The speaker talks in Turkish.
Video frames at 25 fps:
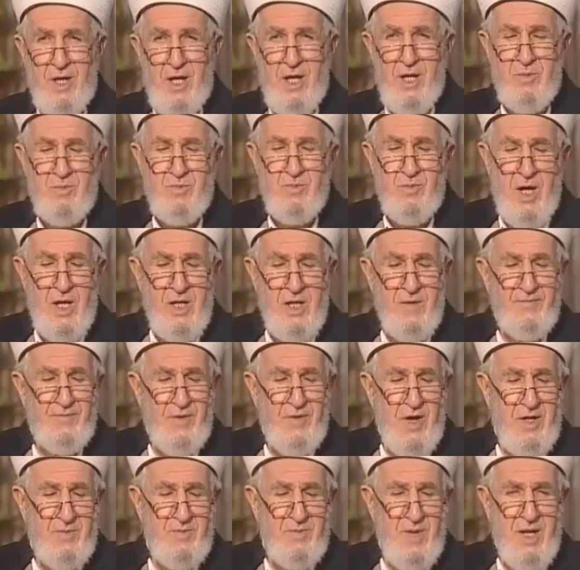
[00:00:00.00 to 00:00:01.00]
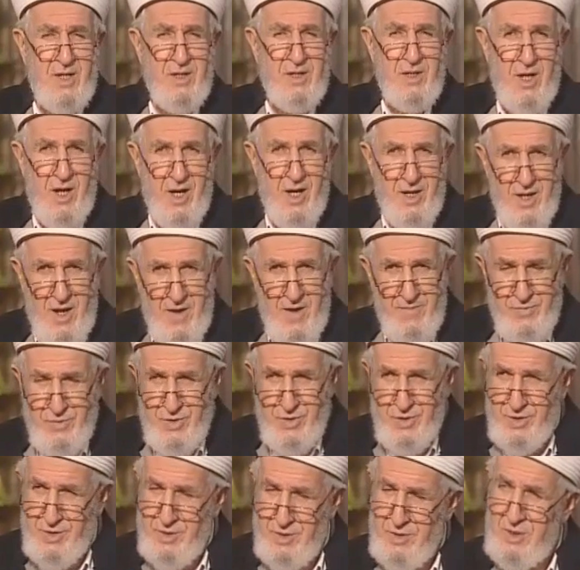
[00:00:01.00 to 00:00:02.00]
al, alıp vermek
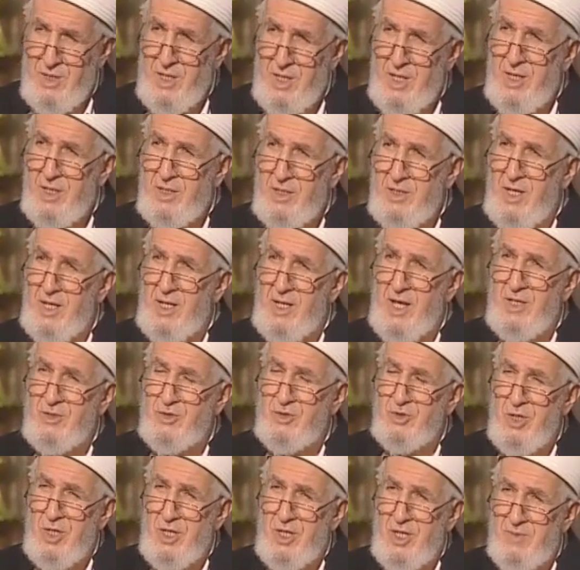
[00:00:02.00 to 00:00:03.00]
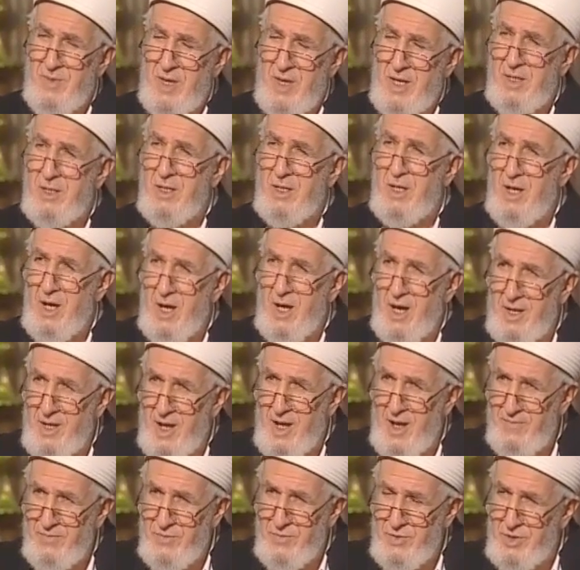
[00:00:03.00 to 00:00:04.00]
haramdır. Yalan söylemek
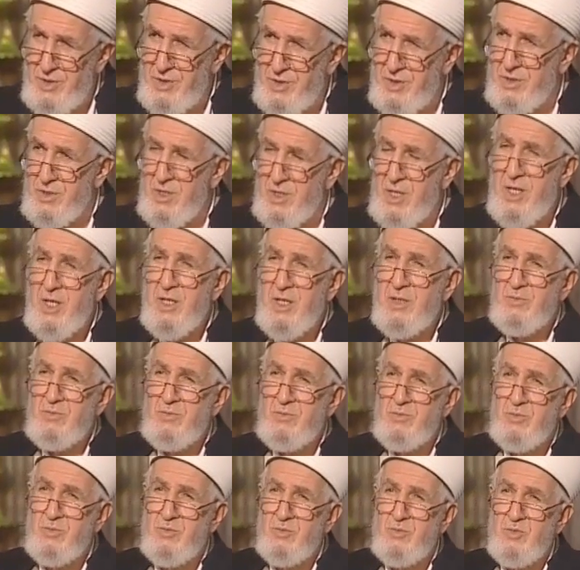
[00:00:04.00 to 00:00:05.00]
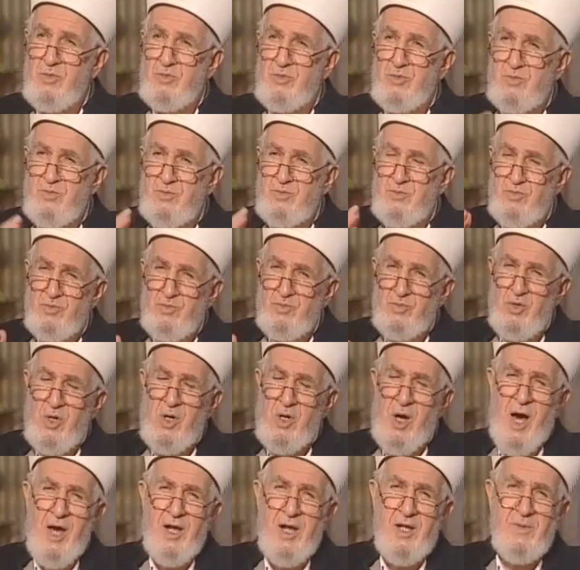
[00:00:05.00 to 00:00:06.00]
haramdır.
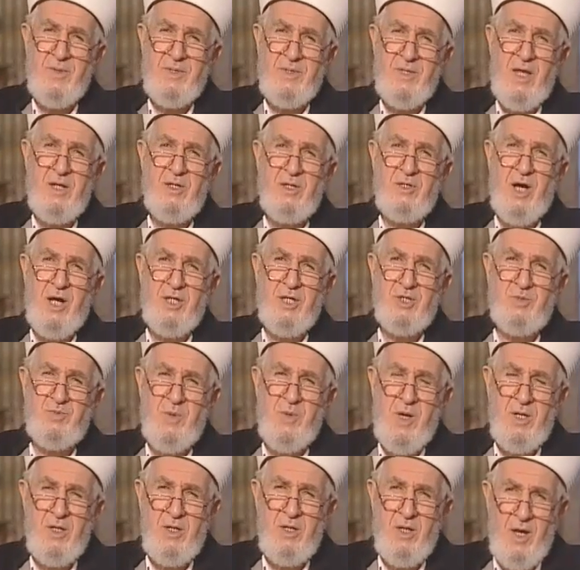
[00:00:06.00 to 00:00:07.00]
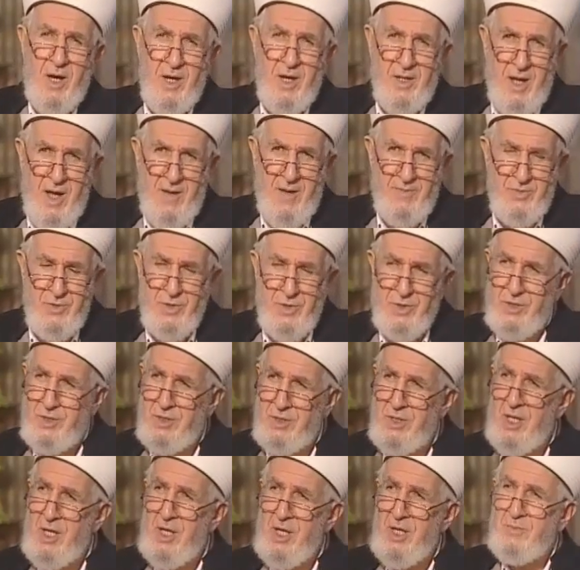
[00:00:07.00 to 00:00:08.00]
Muharebeden hmm, kaçmak haramdır.
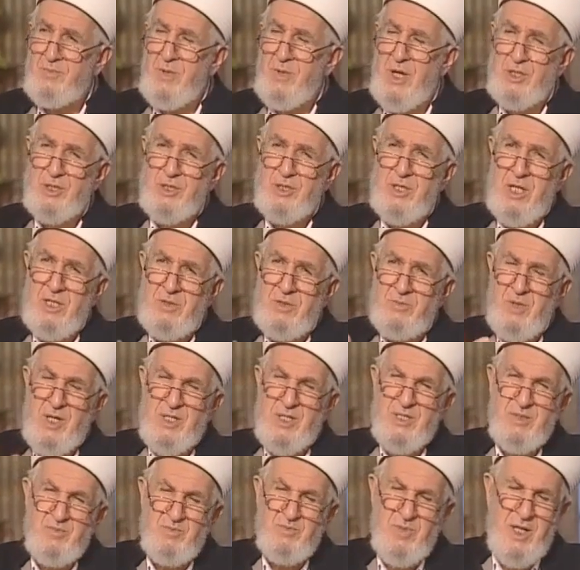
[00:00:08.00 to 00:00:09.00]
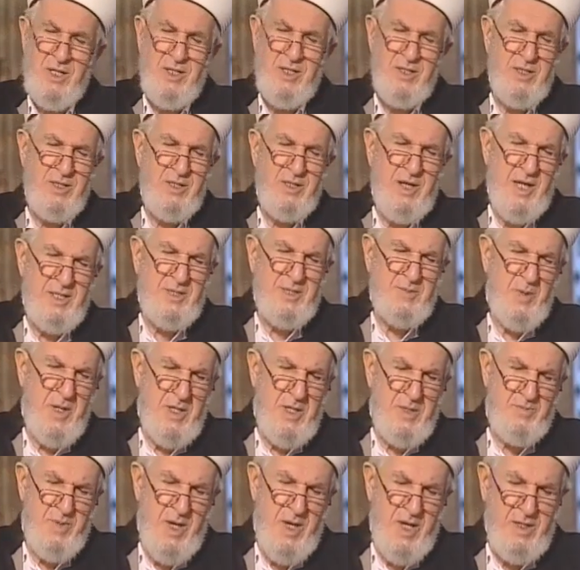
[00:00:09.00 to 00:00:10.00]
Başkanın malını gasp
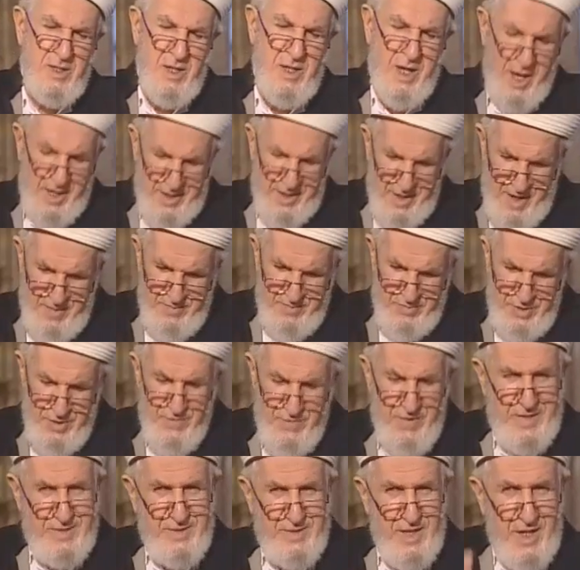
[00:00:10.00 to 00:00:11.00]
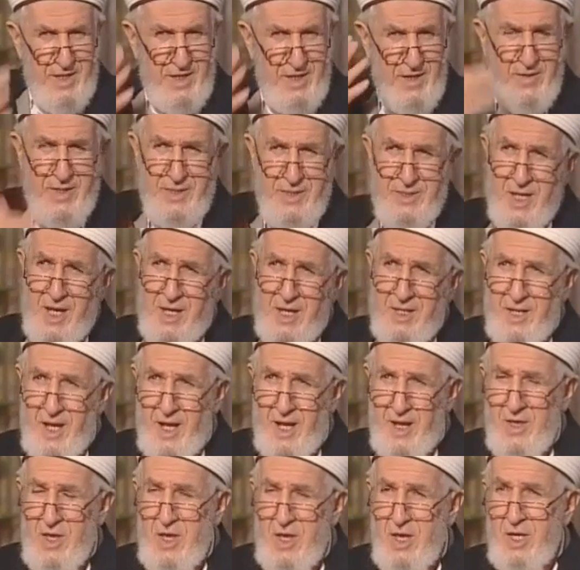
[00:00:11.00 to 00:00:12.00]
etmek haramdır vesaire
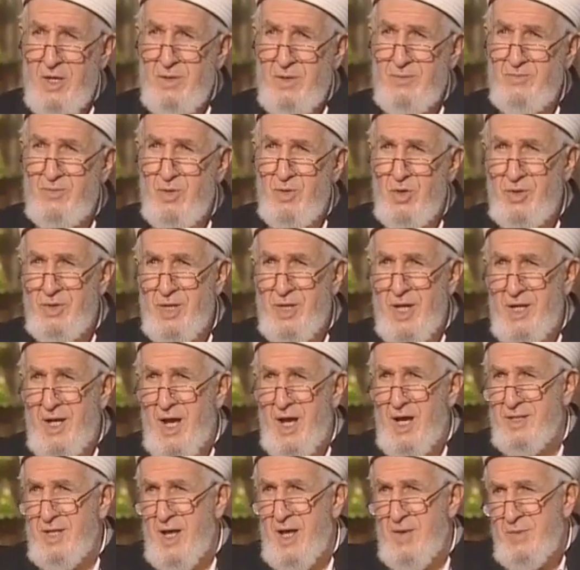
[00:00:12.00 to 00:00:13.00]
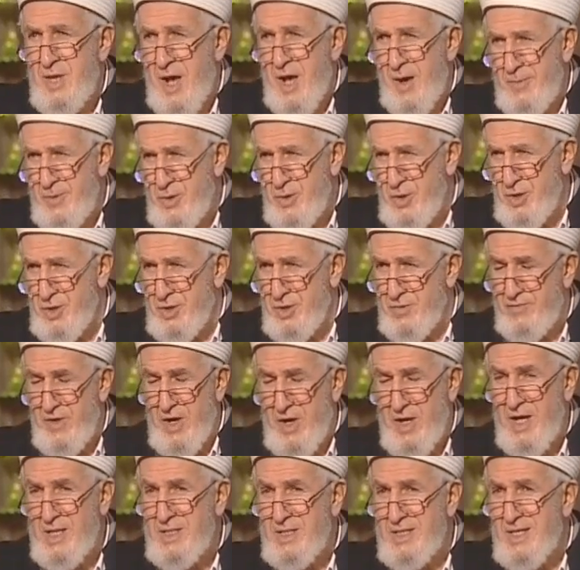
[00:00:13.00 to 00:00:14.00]
vesaire. Bunları adam yapıyor
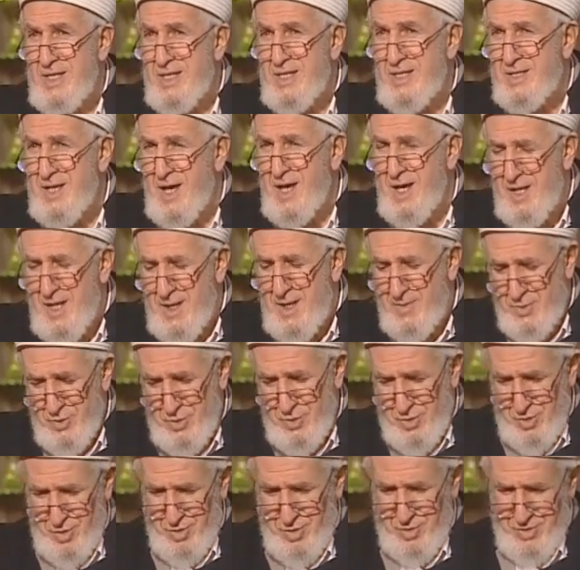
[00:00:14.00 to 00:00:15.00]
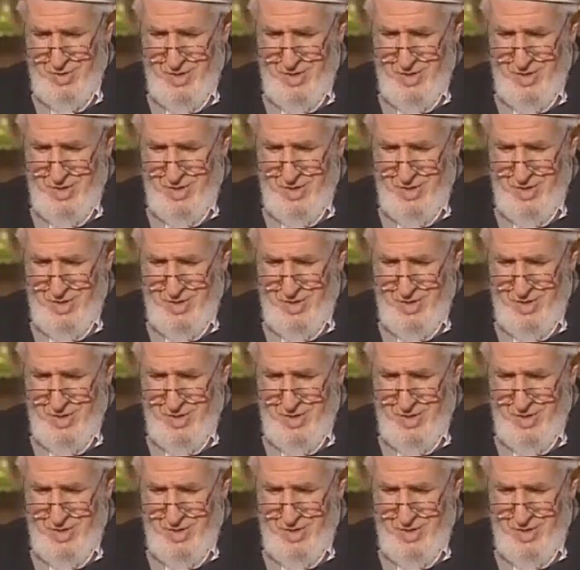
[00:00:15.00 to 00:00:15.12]
fakat inkar etmiyor.